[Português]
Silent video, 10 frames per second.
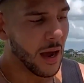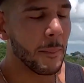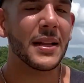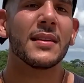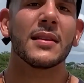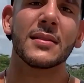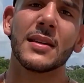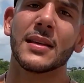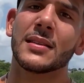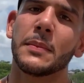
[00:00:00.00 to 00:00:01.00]
para tentar
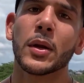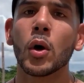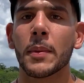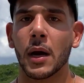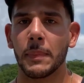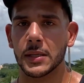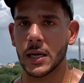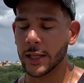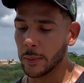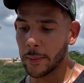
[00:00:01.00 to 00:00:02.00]
acertar essa manobra,
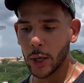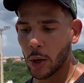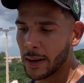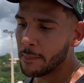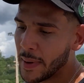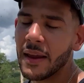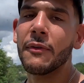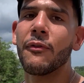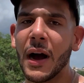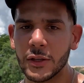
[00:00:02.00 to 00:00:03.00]
rapaziada. É uma manobra bem
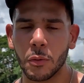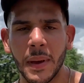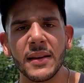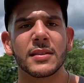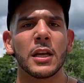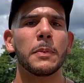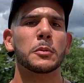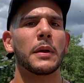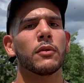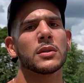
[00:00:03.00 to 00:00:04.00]
fácil, bem simples
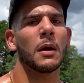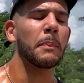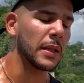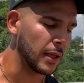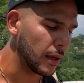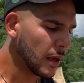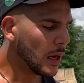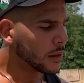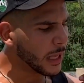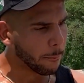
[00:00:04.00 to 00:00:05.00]
para você aprender.
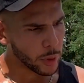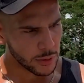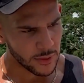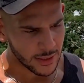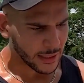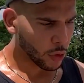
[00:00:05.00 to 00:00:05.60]
Depois que você tá